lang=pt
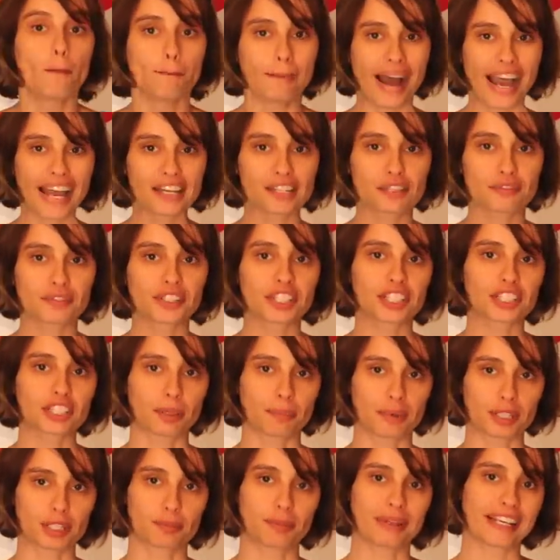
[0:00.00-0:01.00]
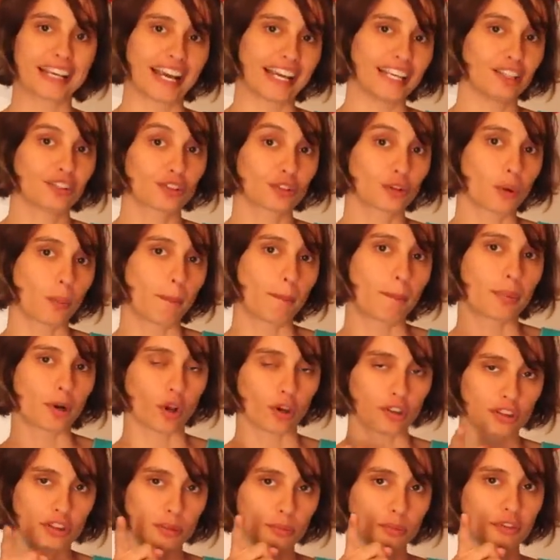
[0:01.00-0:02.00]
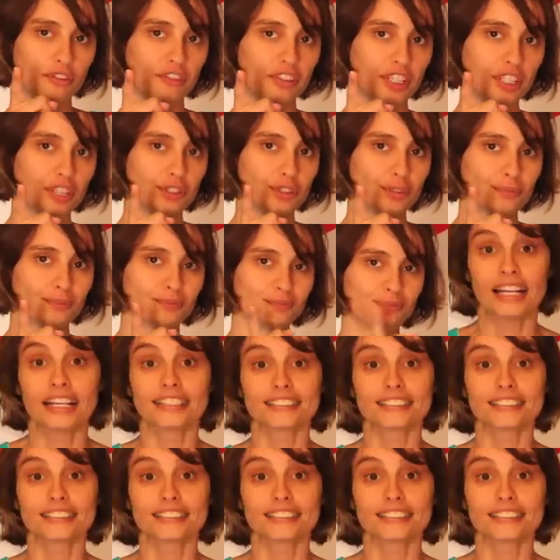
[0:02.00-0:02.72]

Mas eu vou deixar para explicar isso no próximo vídeo.